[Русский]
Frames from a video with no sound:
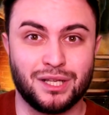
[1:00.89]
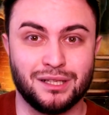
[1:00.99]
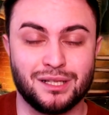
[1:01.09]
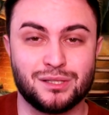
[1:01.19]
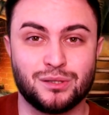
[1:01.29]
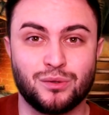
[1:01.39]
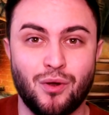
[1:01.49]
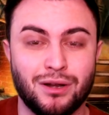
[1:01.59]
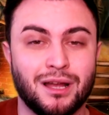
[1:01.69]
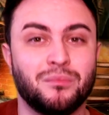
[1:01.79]

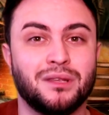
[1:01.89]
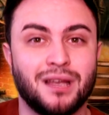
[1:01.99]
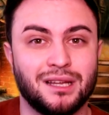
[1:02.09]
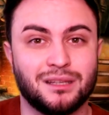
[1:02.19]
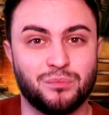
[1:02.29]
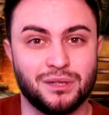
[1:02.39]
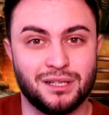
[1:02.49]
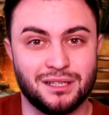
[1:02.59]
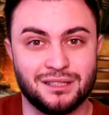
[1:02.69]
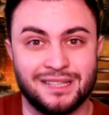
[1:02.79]
настолько меня это было